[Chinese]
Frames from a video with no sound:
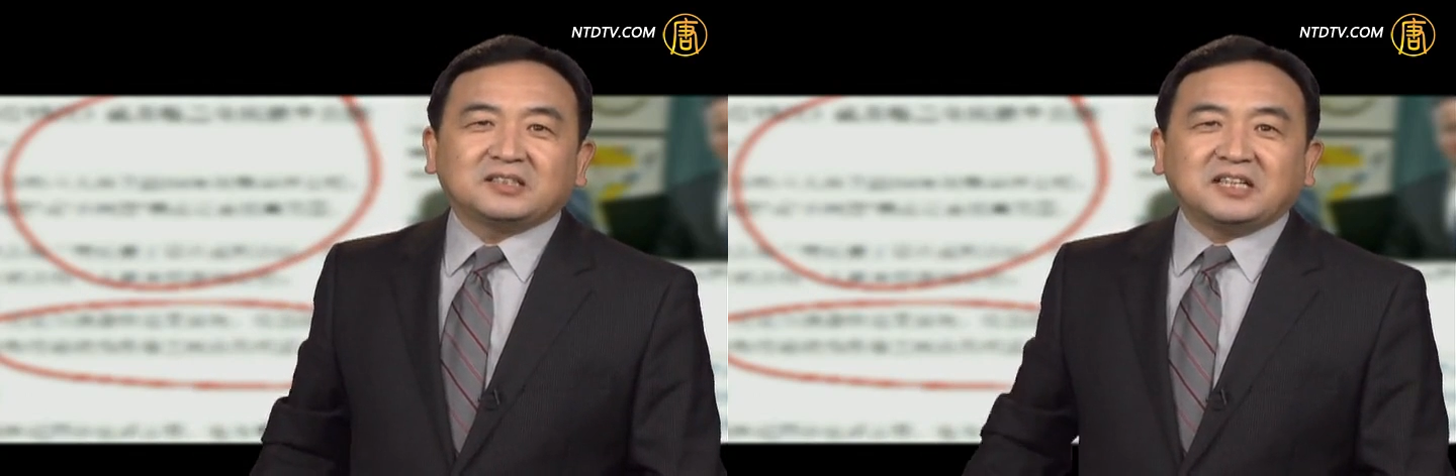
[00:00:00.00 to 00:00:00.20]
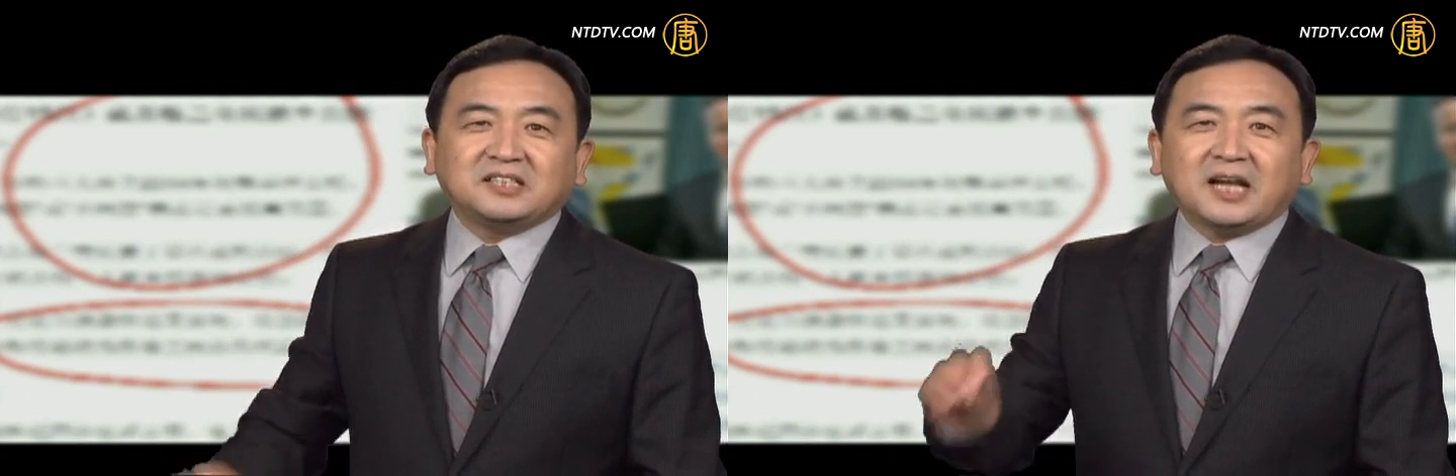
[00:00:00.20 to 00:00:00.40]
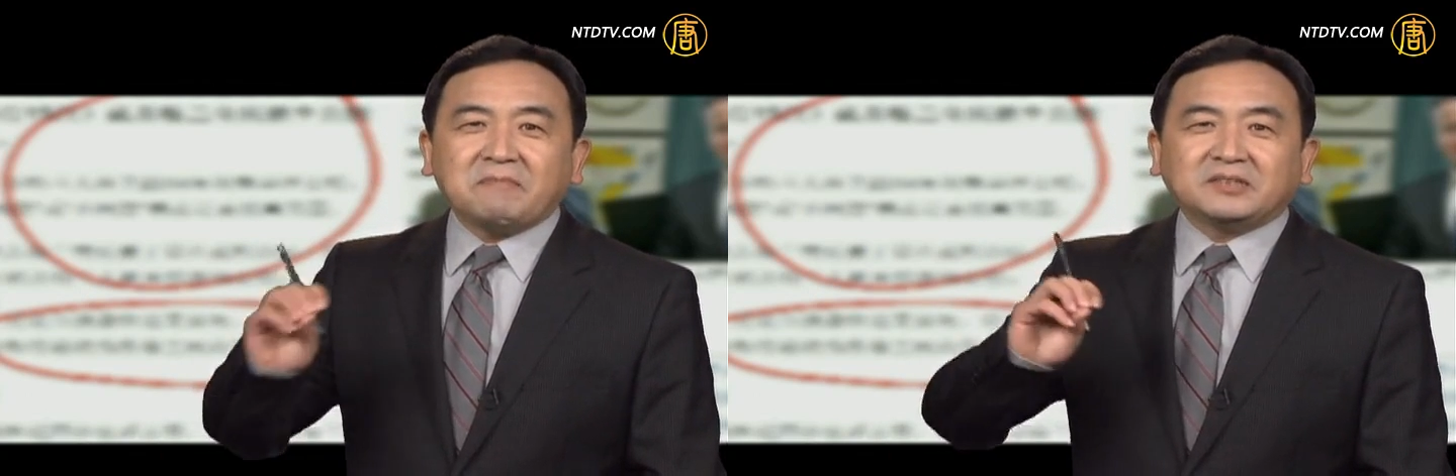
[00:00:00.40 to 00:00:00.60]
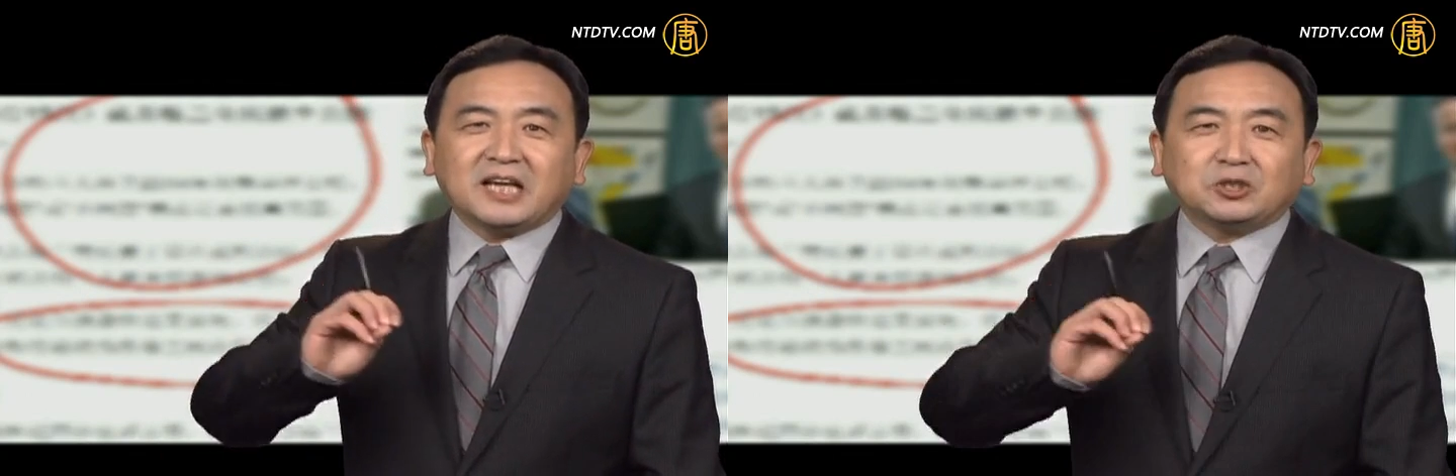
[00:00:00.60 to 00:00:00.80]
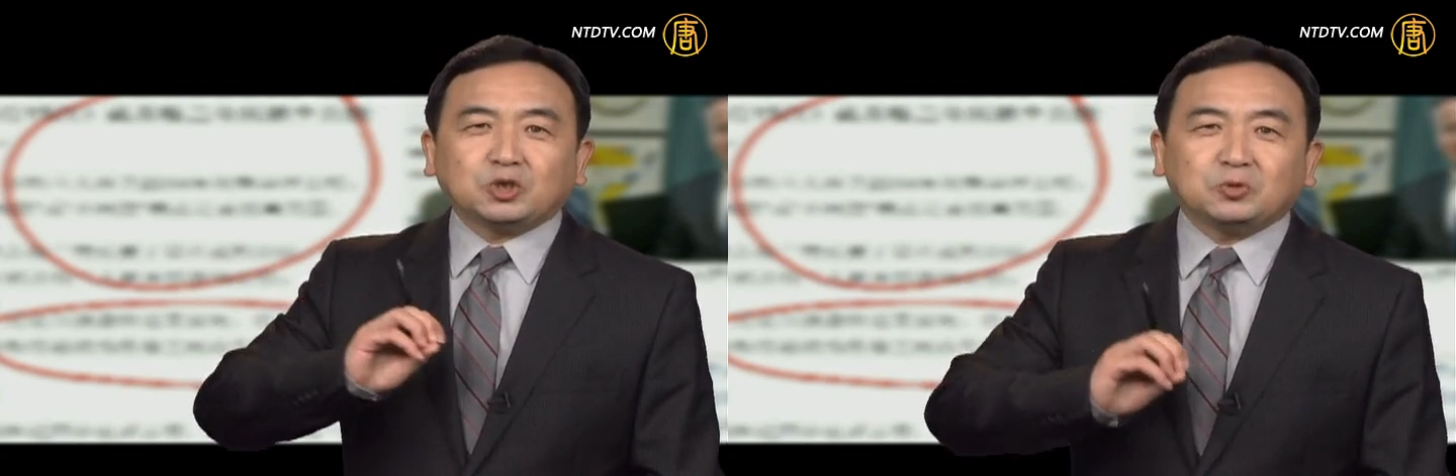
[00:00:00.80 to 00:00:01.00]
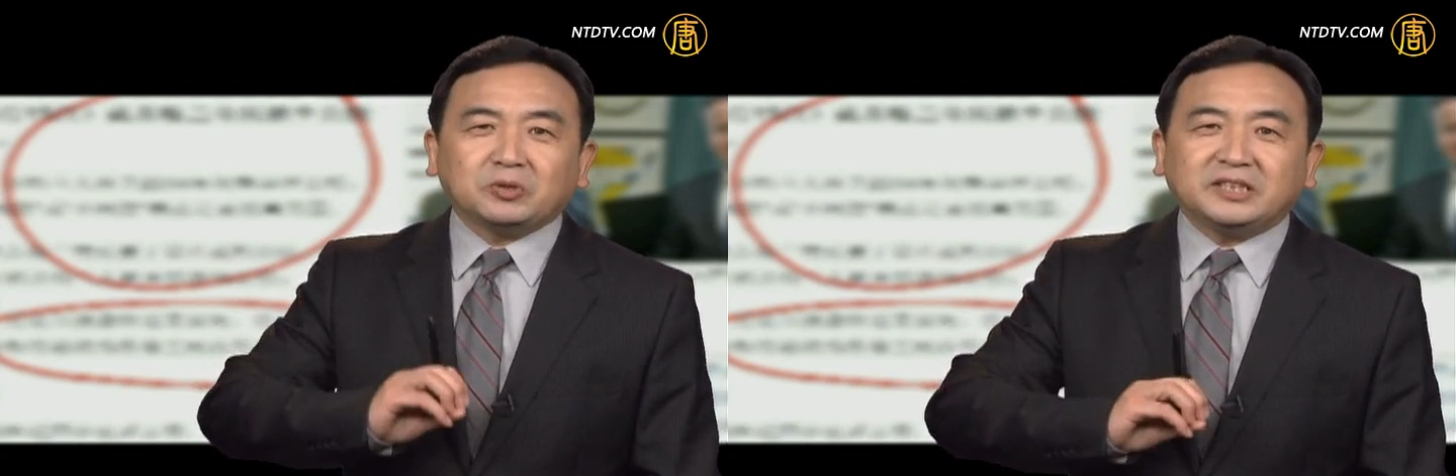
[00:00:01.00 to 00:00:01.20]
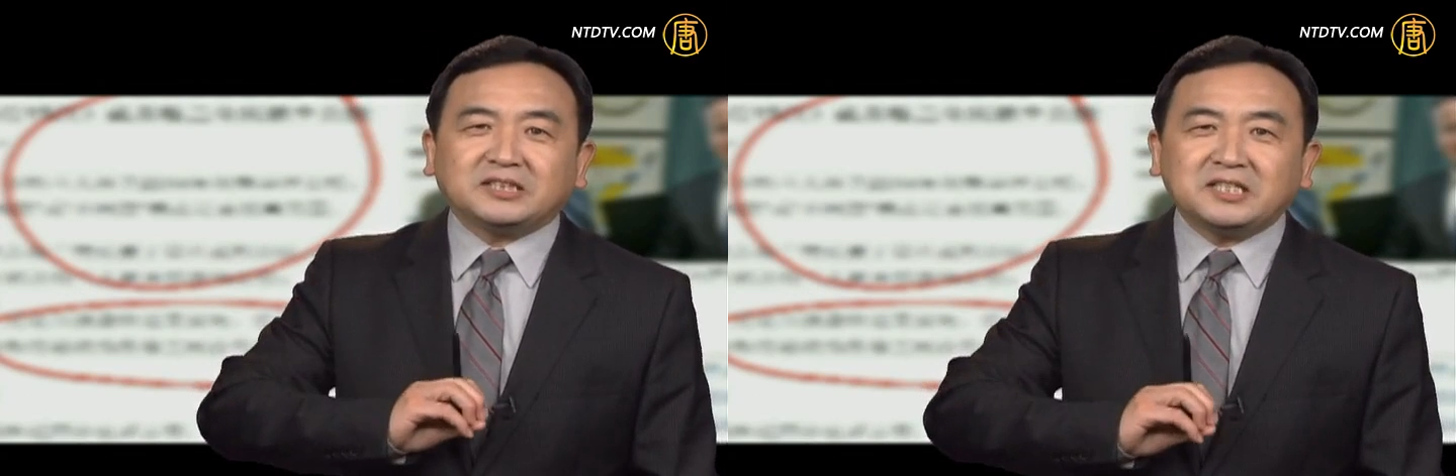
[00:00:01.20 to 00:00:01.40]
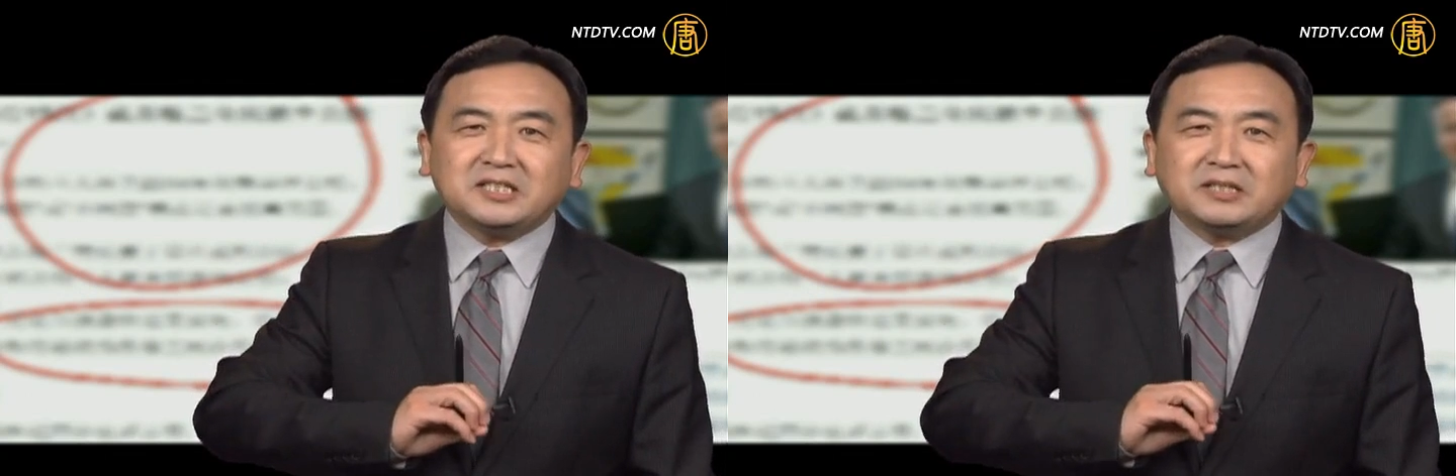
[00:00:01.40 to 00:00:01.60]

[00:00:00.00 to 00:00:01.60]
但是他们在处理真